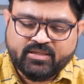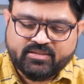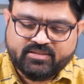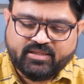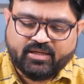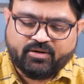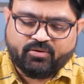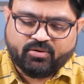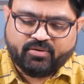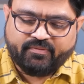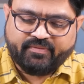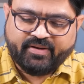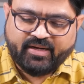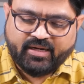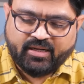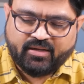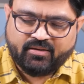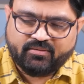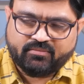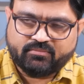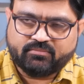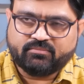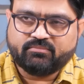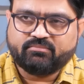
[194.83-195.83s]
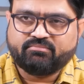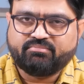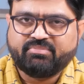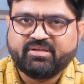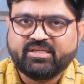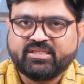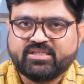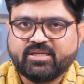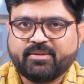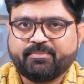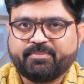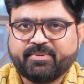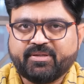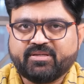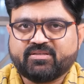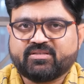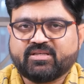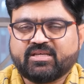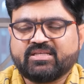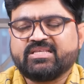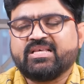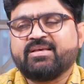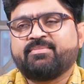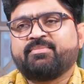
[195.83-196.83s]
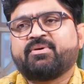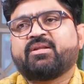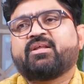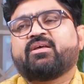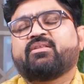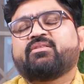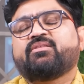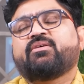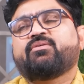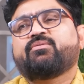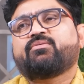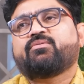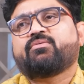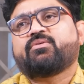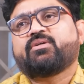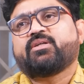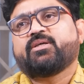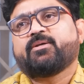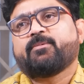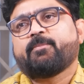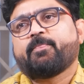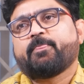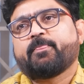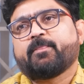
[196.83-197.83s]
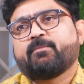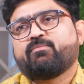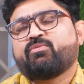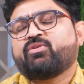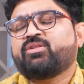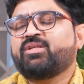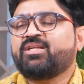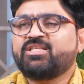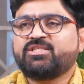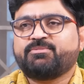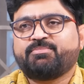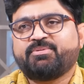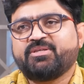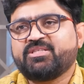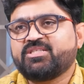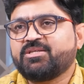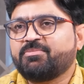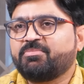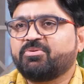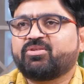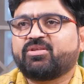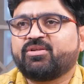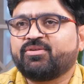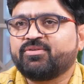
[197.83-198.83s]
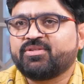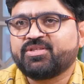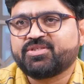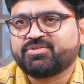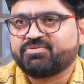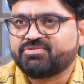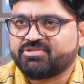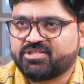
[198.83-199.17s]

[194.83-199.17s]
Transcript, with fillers: సార్ ఒకవేళ బీజేపీ ససేమరా అందనుకోండి మొదటి నుంచి బీజేపీకి తెలుగుదేశం